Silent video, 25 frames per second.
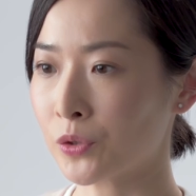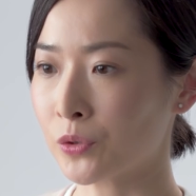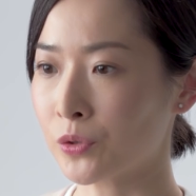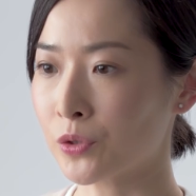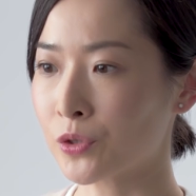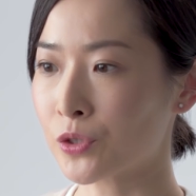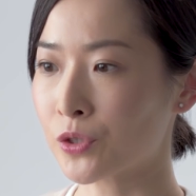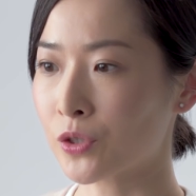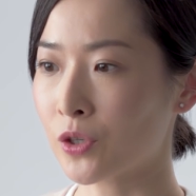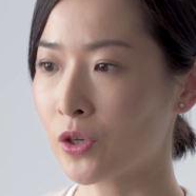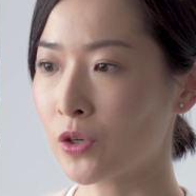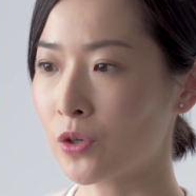有
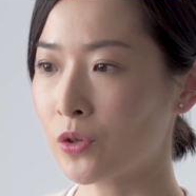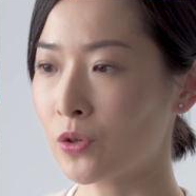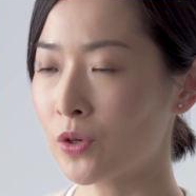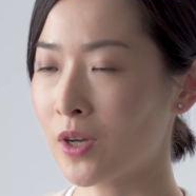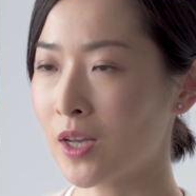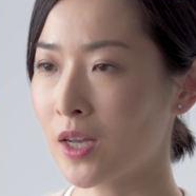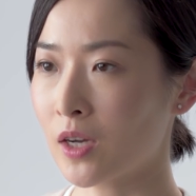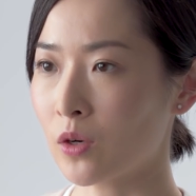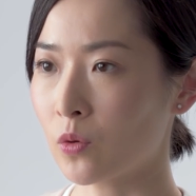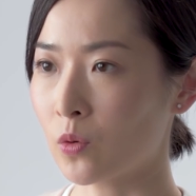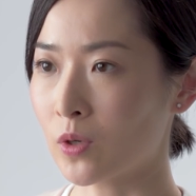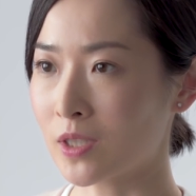的时候
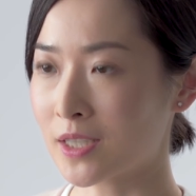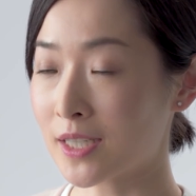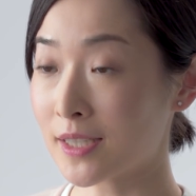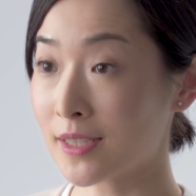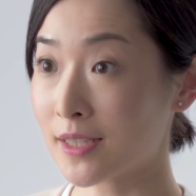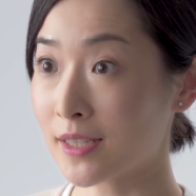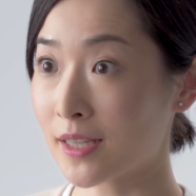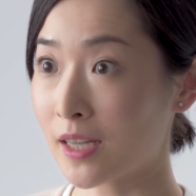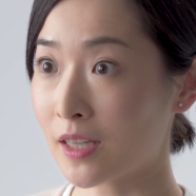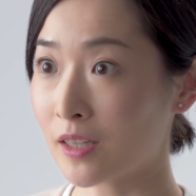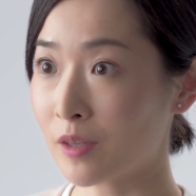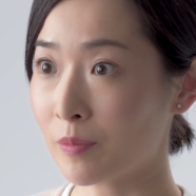我站
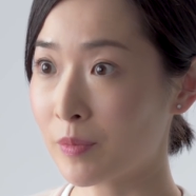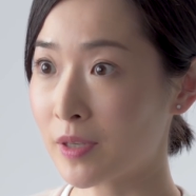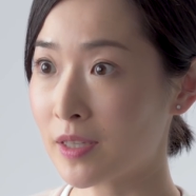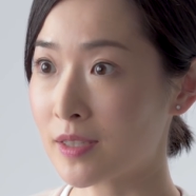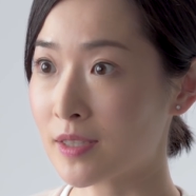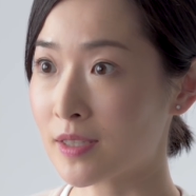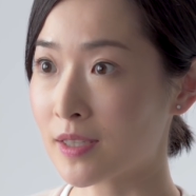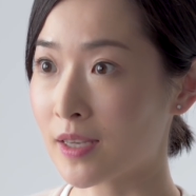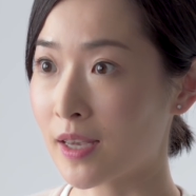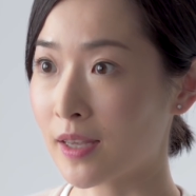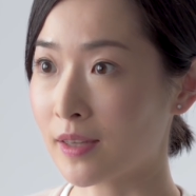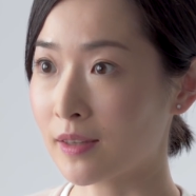在他的
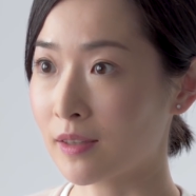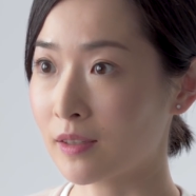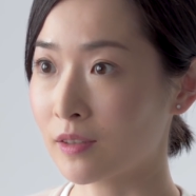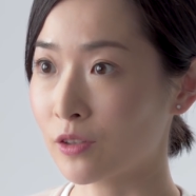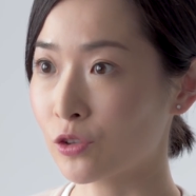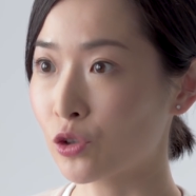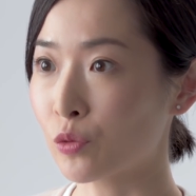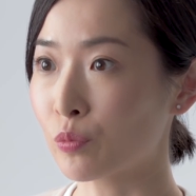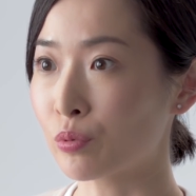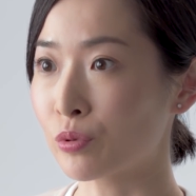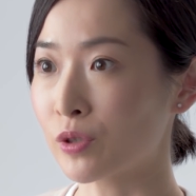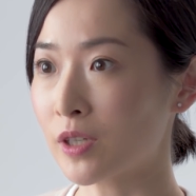面前呢，
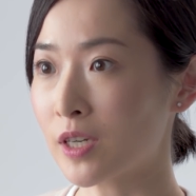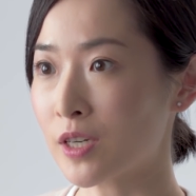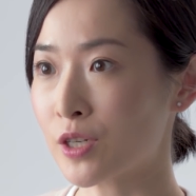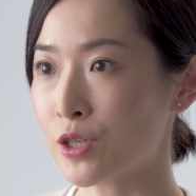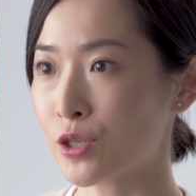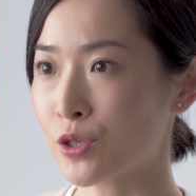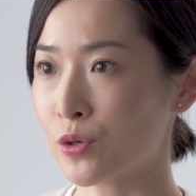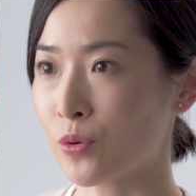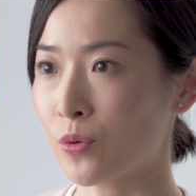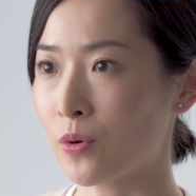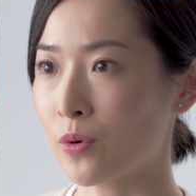他都不认识